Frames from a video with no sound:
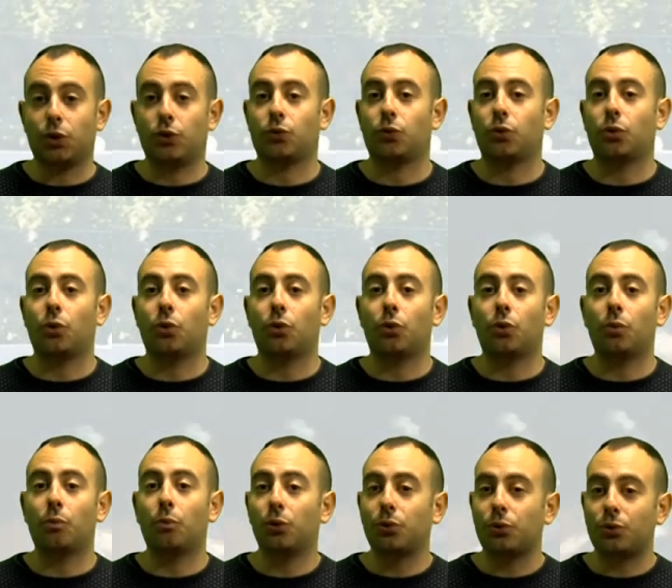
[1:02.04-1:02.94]

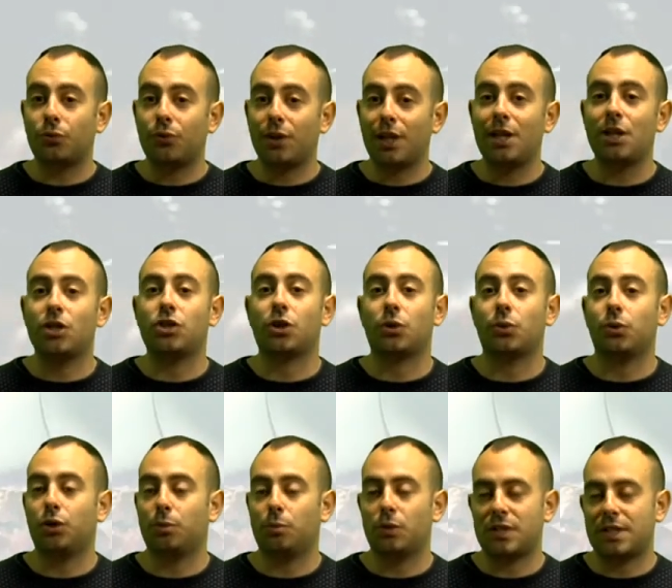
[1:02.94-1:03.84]
Sono molto felice,
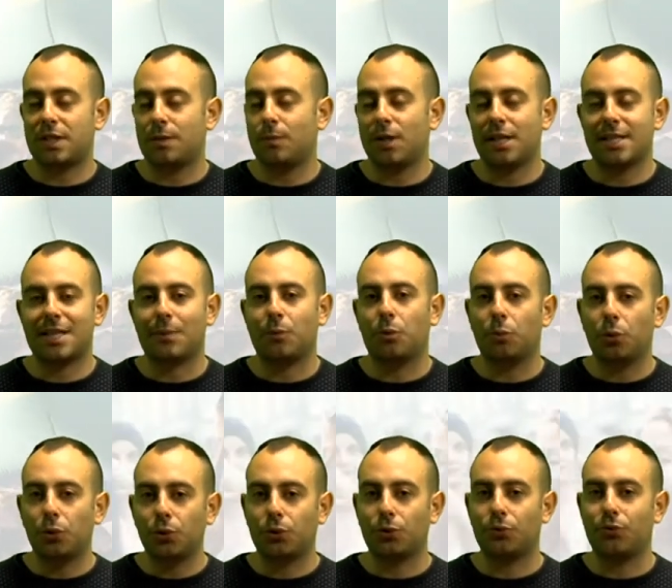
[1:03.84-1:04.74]
noi di Possibile siamo
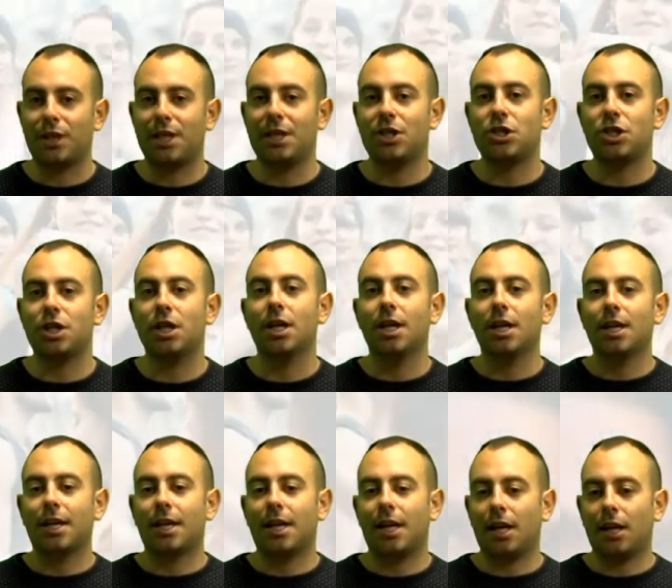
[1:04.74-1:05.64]
molto
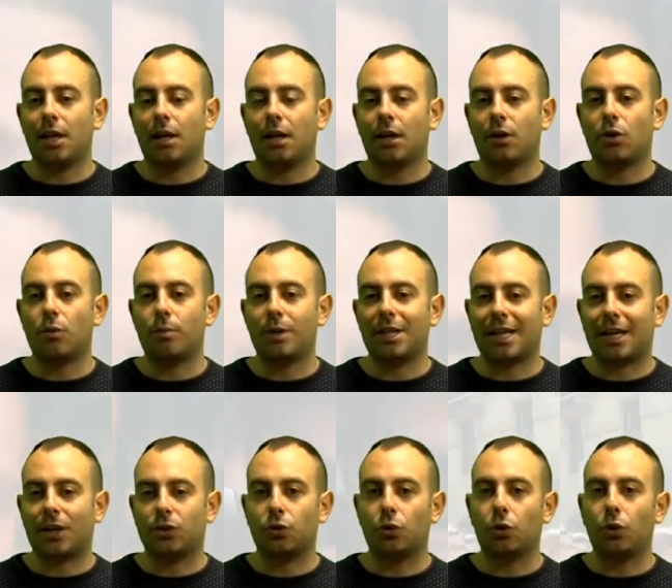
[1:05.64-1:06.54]
felici che il
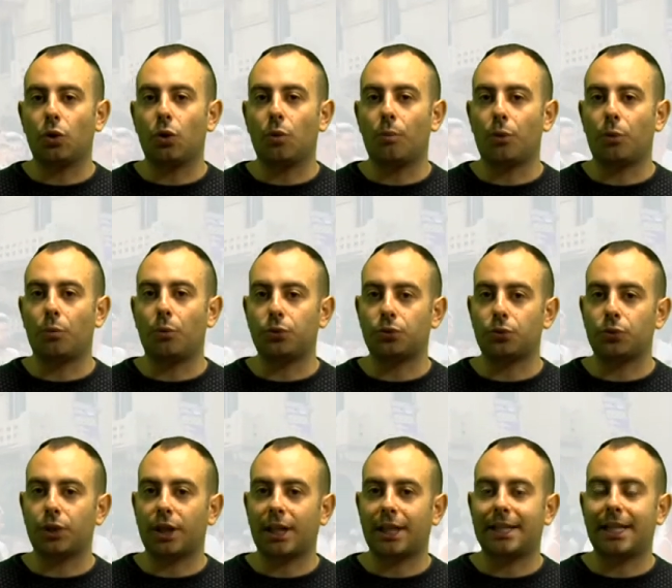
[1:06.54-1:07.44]
comitato
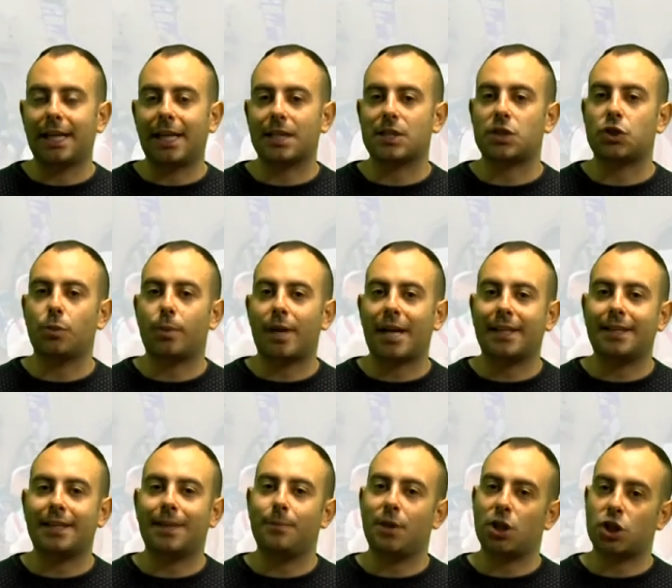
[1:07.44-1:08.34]
promotore del Lazio
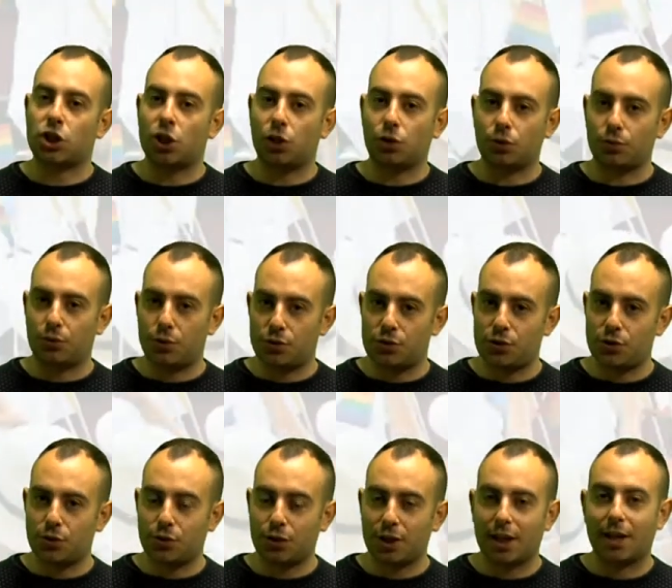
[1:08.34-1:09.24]
Pride abbia scelto
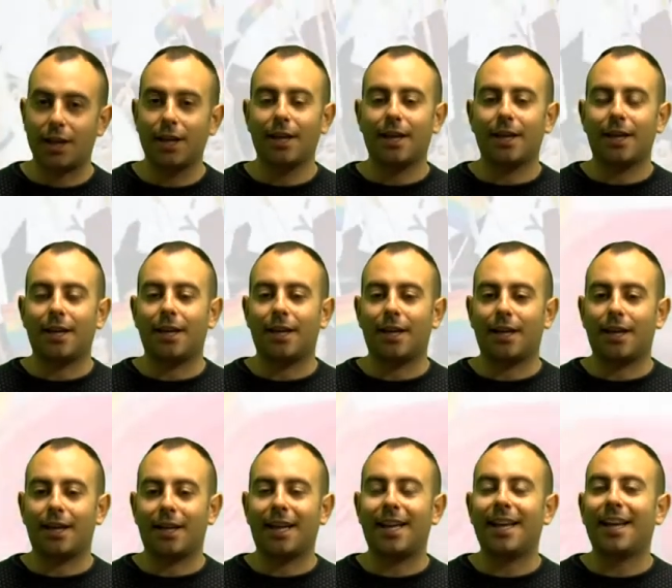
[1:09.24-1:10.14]
Frosinone,
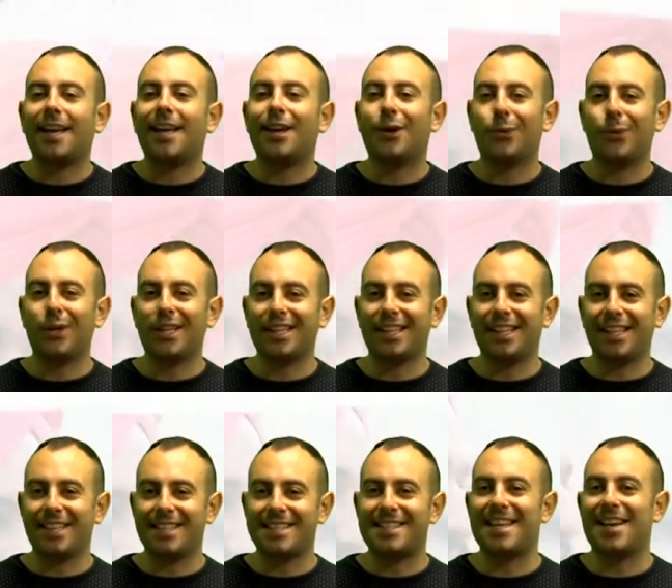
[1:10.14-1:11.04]
eh, che
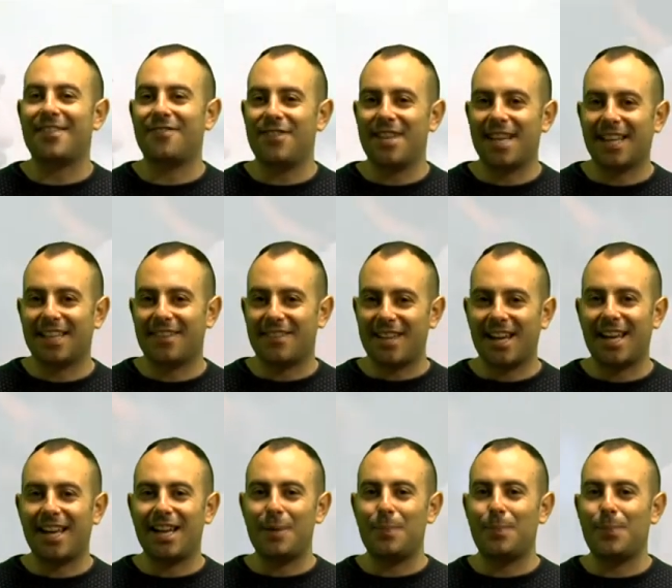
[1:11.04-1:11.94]
quindi si avvia ad
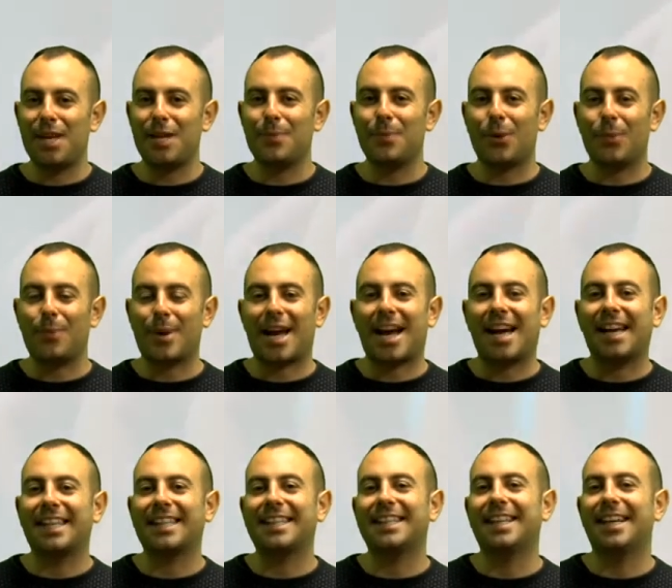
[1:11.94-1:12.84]
avere il primo
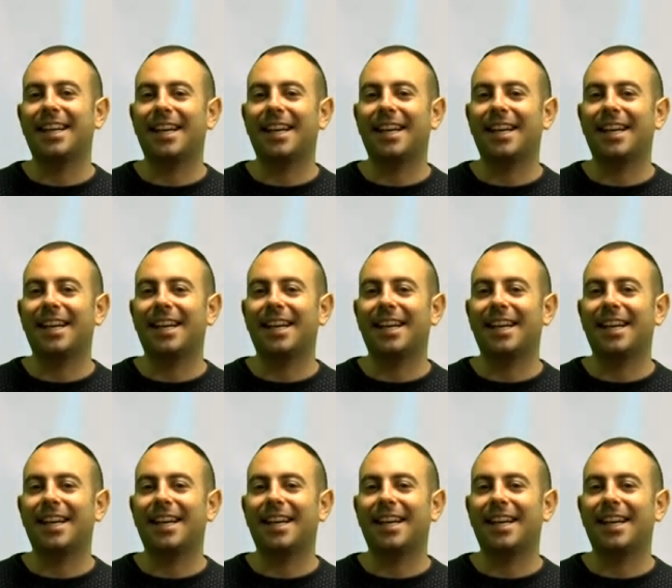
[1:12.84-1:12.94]
Pride